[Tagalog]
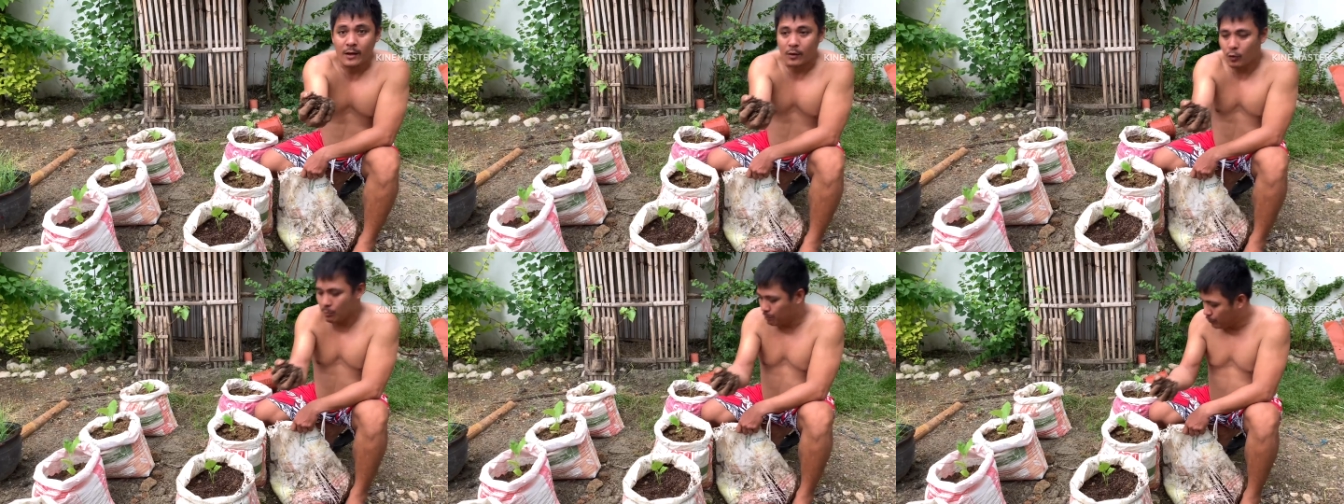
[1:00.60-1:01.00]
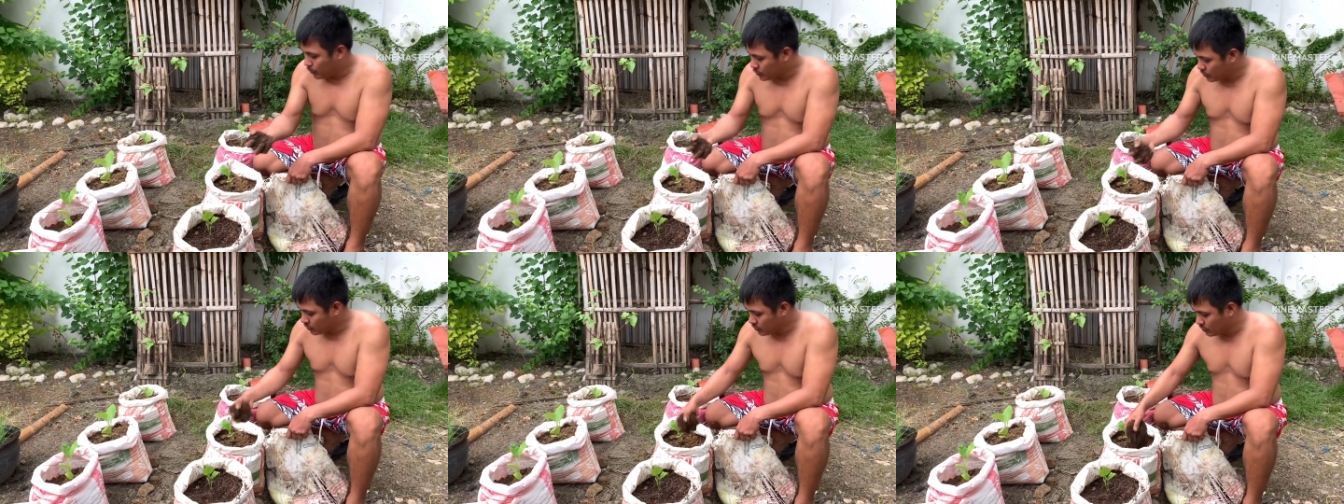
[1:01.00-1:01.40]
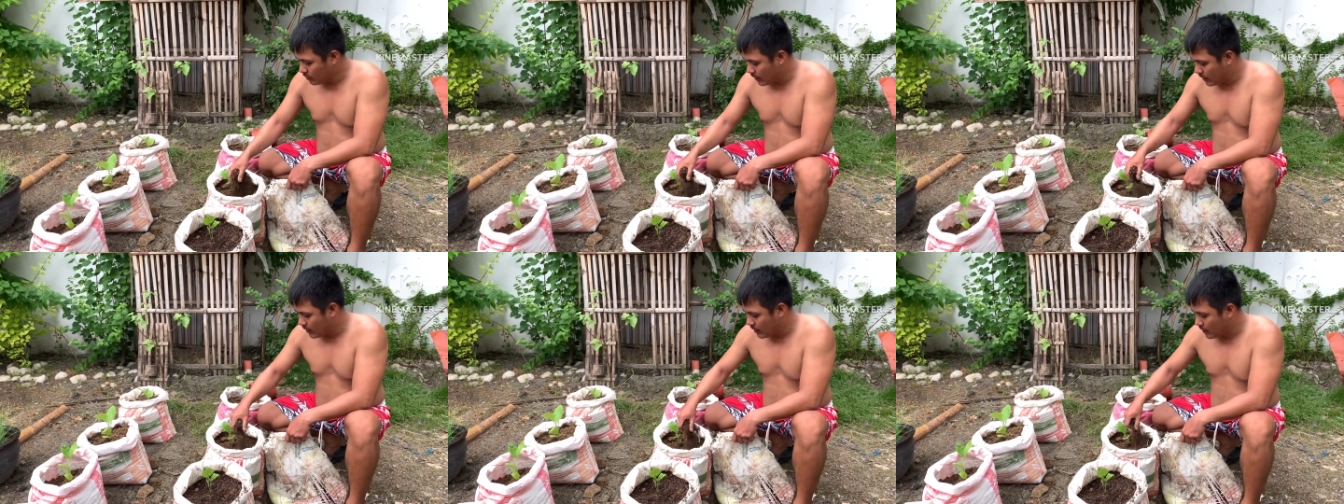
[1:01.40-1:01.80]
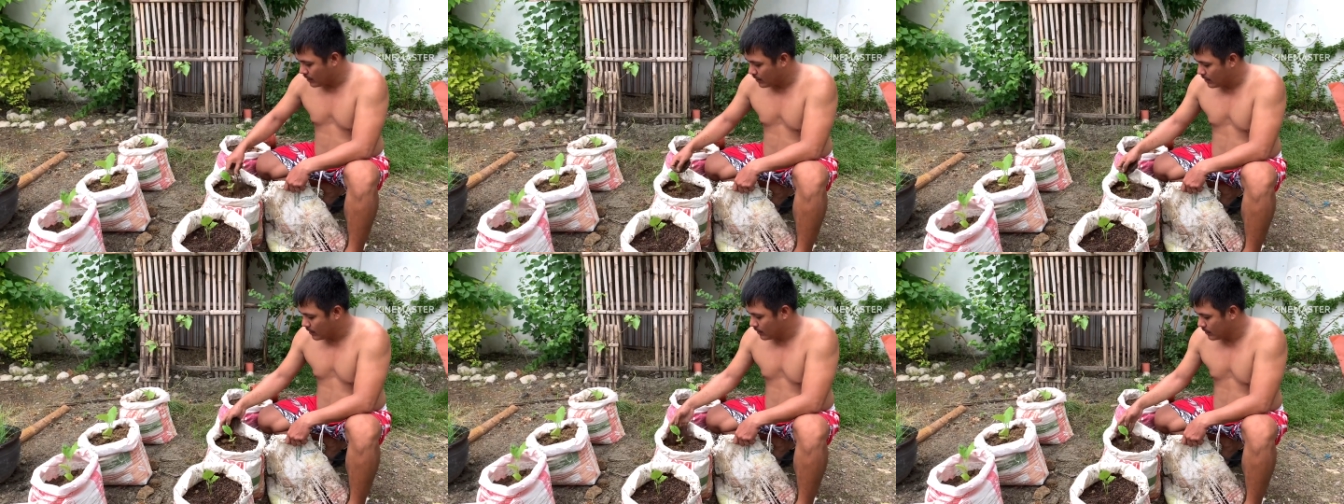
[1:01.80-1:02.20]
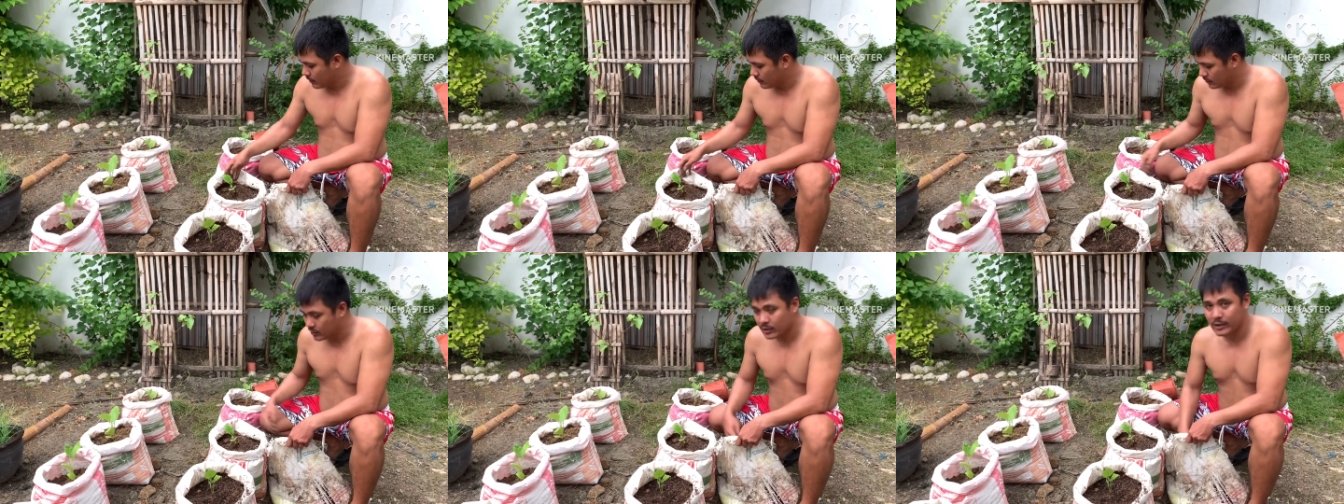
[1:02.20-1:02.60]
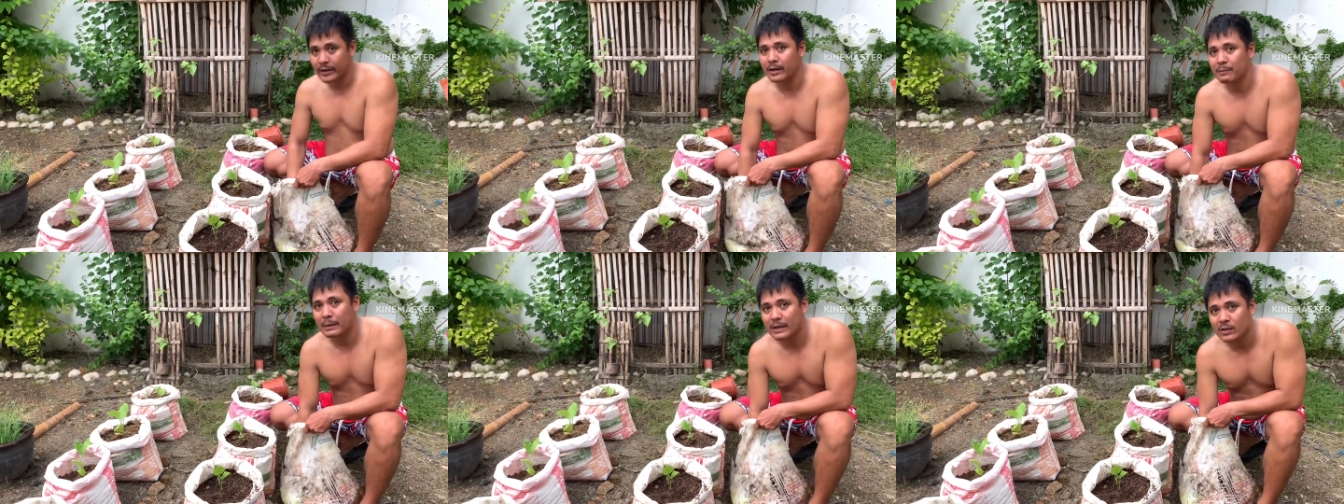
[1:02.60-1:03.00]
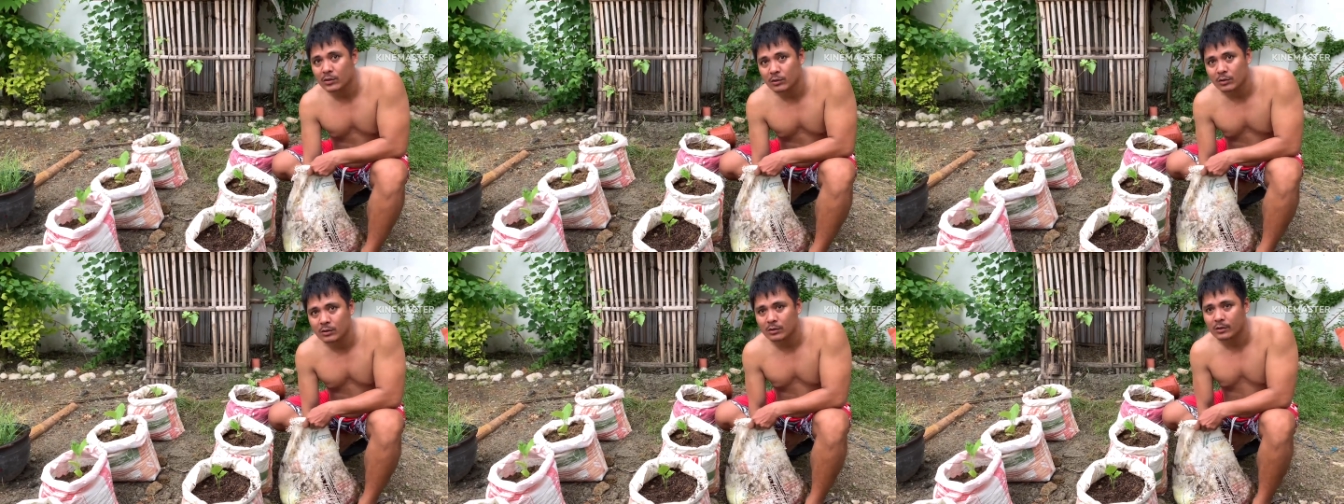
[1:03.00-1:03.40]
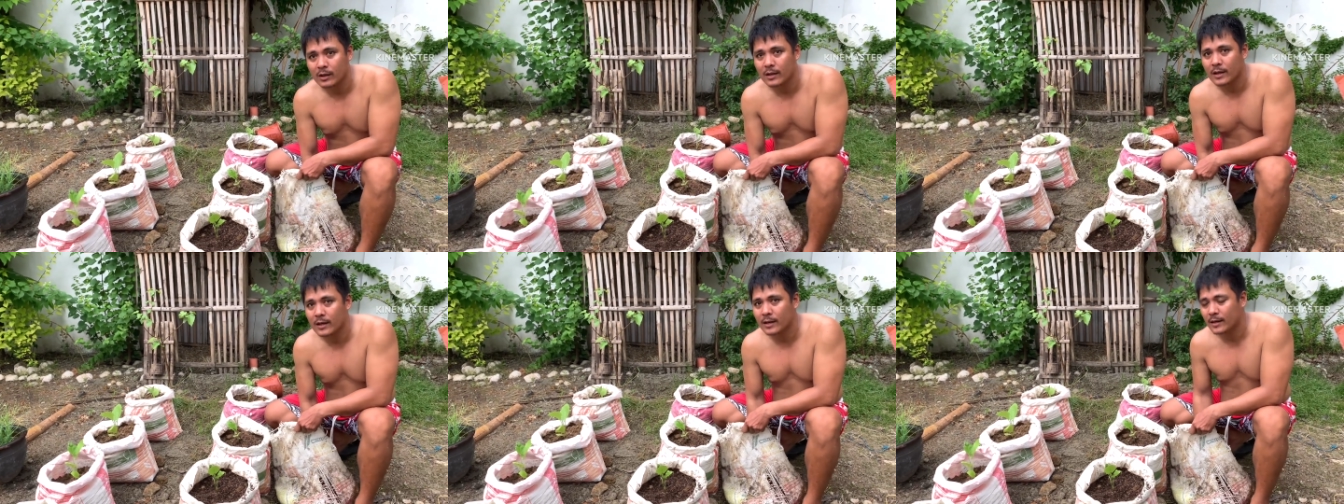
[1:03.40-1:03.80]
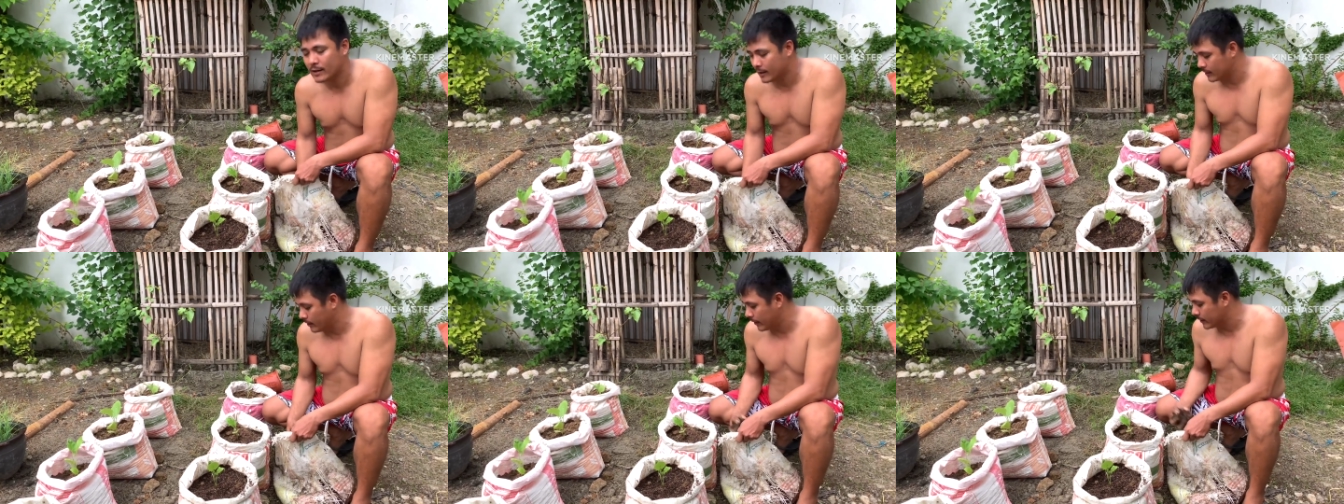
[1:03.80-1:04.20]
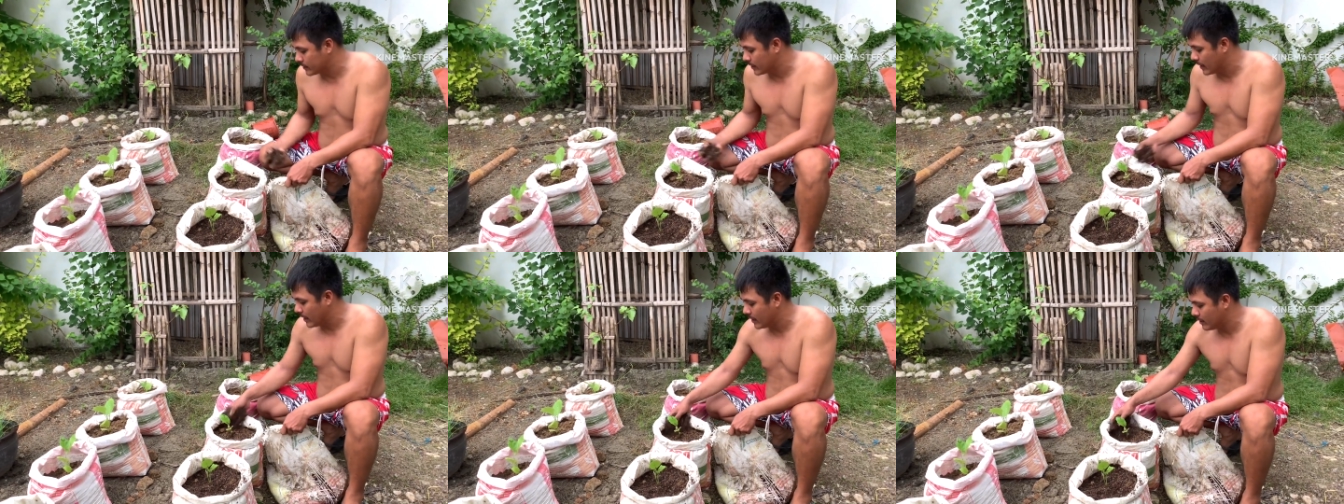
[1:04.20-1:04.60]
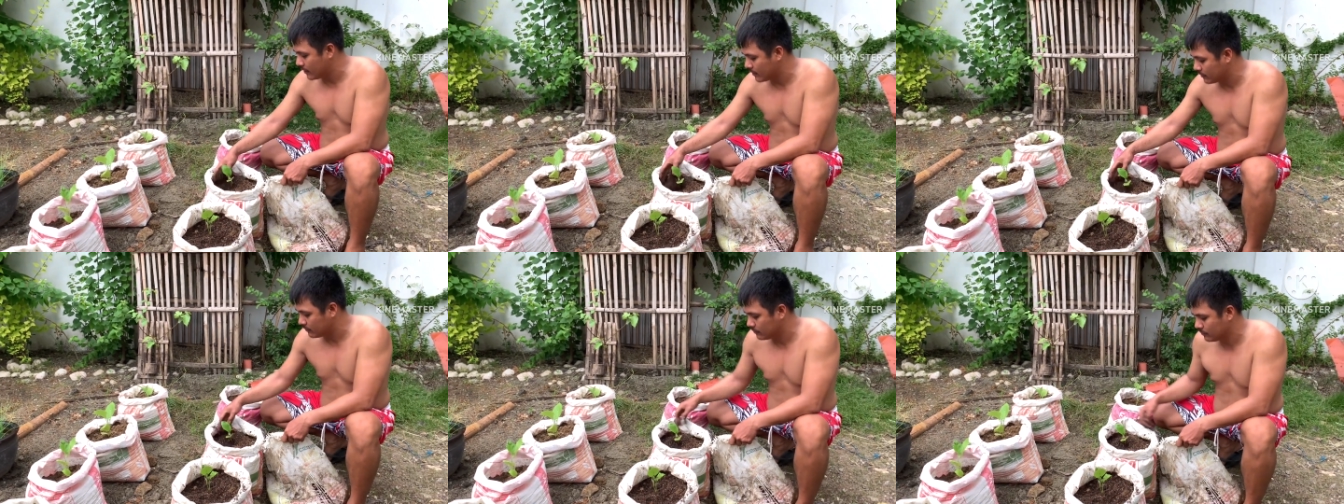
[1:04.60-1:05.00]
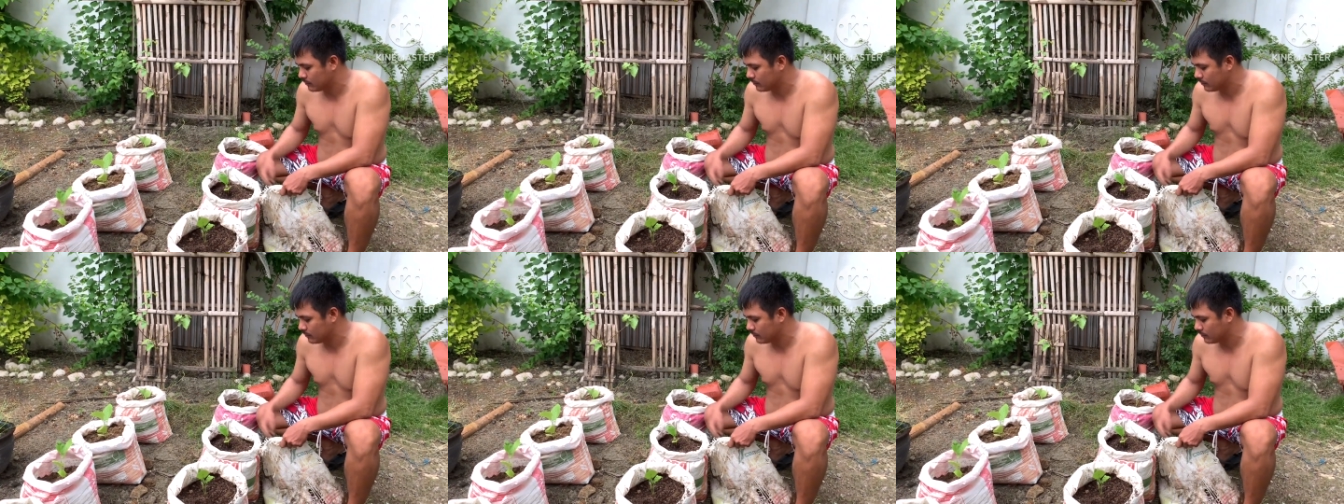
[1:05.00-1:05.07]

compost no, uh, chicken manure ka rice hull kag